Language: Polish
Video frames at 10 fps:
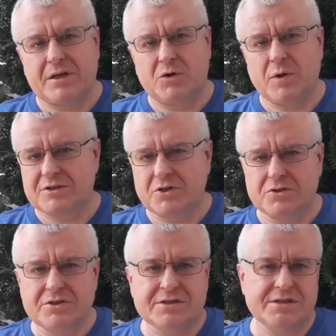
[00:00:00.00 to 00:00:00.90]
e,
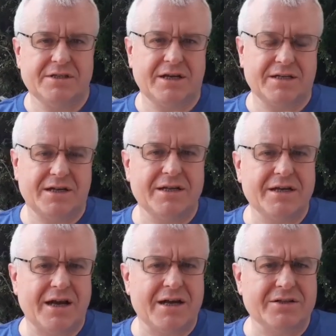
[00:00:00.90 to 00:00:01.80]
gładkolicy i tak
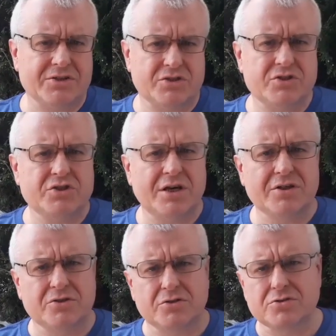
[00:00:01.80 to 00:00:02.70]
dalej, a
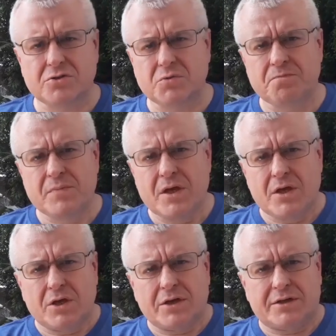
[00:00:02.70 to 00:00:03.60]
dzisiaj to są
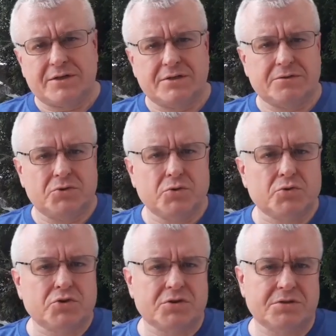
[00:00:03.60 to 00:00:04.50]
e,
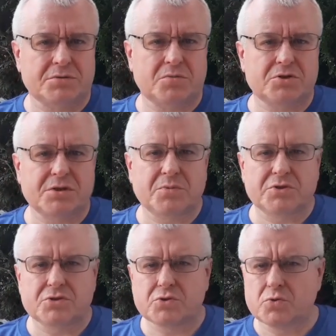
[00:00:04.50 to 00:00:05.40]
już, e, można
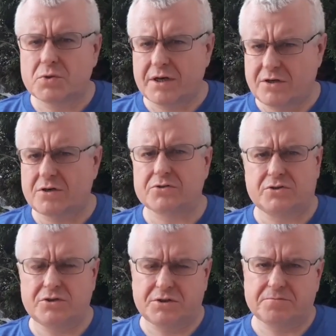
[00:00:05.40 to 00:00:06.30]
powiedzieć, skóra i
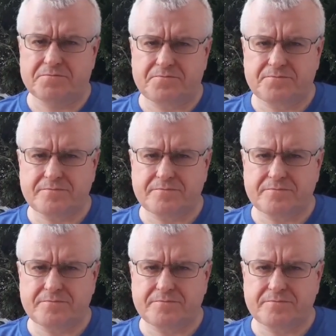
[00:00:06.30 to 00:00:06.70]
kości.